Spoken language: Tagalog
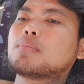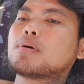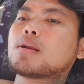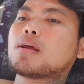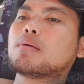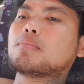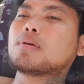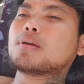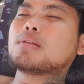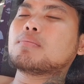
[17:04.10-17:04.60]

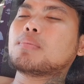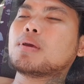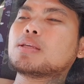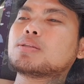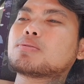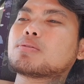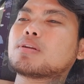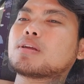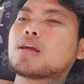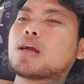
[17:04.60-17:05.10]
maraming
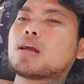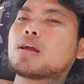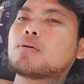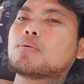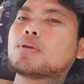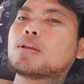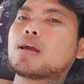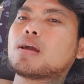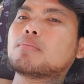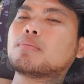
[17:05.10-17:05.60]
adventure na
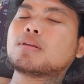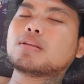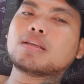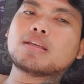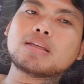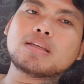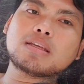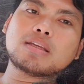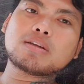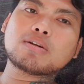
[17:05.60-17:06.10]
gagawin namin
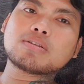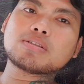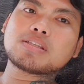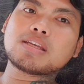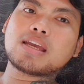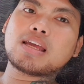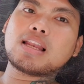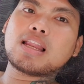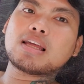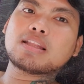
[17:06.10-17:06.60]

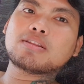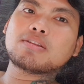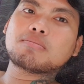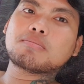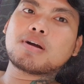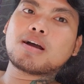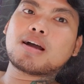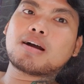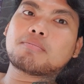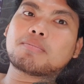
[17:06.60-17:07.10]
ni Lando
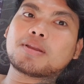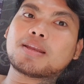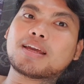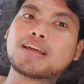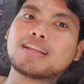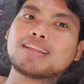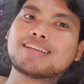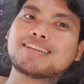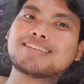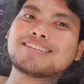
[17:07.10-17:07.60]
mga
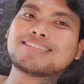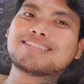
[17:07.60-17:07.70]
kapanalig.